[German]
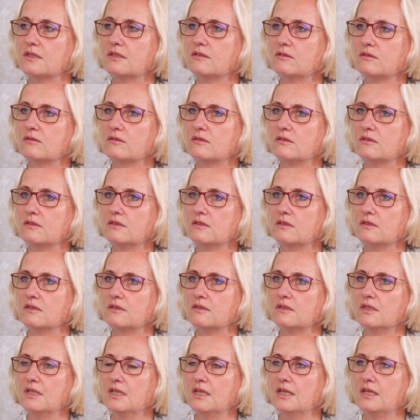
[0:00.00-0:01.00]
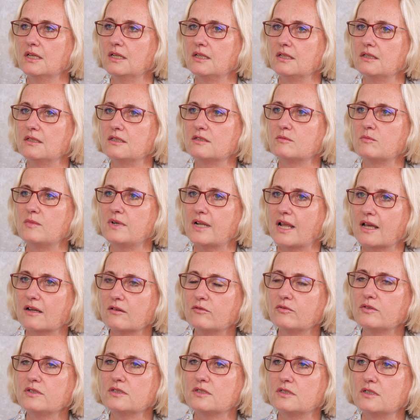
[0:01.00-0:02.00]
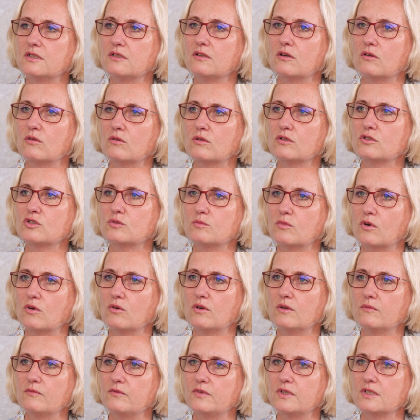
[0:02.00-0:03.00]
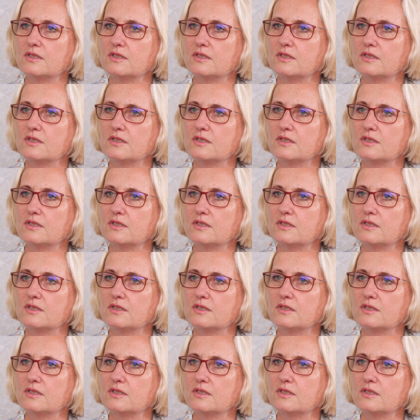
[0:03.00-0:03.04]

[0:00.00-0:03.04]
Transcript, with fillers: Nicht? Und äh, in diesem langfristigen Engagement haben